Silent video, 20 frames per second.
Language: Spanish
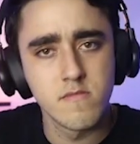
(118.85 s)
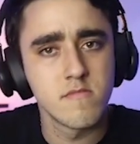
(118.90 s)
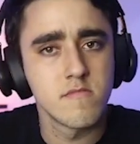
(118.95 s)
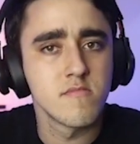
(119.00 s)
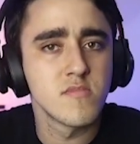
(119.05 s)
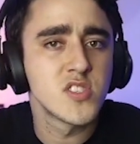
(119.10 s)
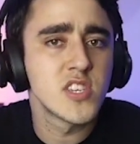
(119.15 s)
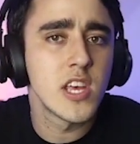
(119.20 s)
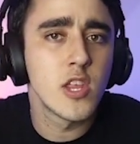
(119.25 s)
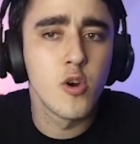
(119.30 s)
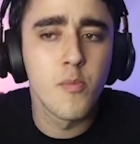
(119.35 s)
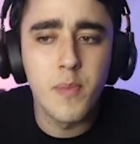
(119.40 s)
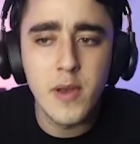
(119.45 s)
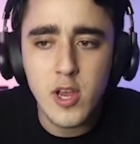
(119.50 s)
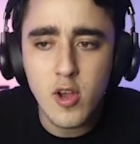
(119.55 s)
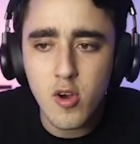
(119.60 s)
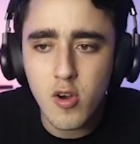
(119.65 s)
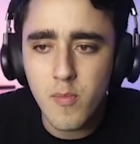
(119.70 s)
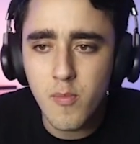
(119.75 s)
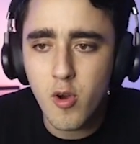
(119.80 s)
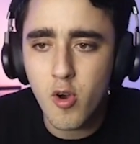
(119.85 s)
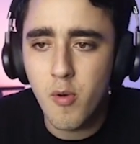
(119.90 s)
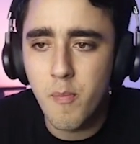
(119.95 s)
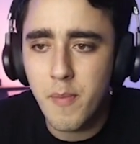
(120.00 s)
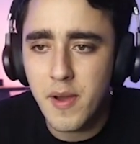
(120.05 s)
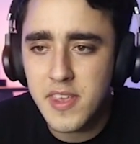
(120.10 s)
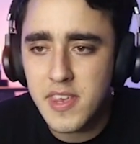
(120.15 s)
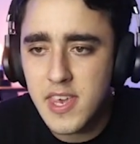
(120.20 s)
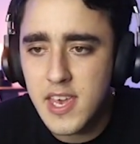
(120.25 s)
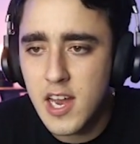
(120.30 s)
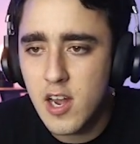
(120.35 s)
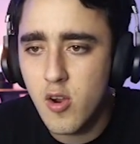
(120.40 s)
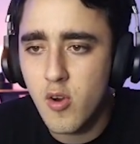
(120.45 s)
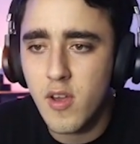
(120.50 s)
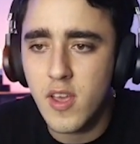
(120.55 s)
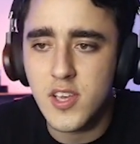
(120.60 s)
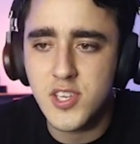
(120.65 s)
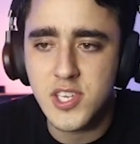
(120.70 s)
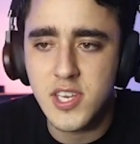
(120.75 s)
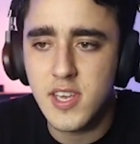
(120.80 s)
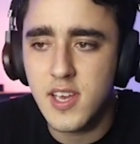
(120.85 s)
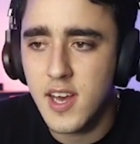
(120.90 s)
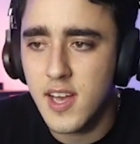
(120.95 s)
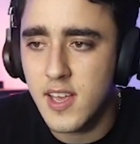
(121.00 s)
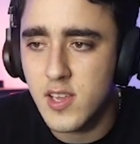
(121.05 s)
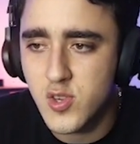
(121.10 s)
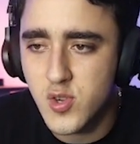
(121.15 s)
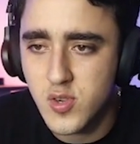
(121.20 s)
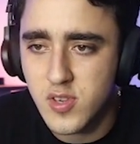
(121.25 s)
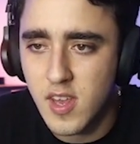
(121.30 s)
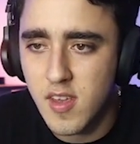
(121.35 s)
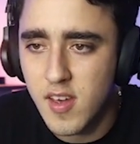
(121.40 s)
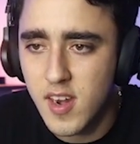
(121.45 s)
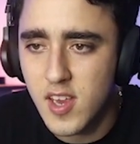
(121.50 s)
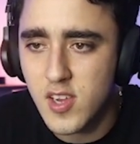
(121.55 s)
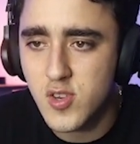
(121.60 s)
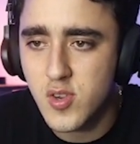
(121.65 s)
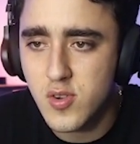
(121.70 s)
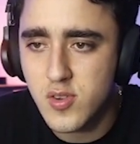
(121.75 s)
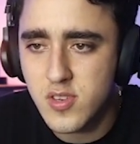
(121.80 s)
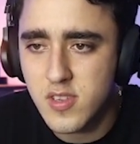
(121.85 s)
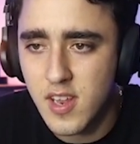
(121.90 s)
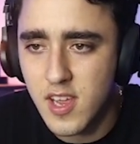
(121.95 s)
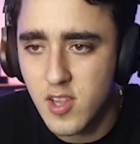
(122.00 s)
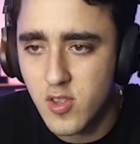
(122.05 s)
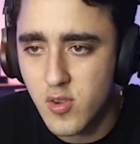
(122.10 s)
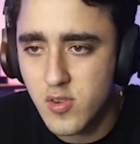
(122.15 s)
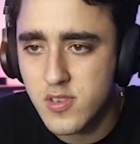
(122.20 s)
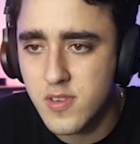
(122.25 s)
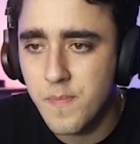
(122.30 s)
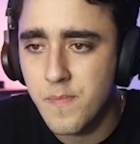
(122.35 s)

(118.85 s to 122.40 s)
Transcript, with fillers: Se duplicó como compañía lo que hacía en sus ingresos netos.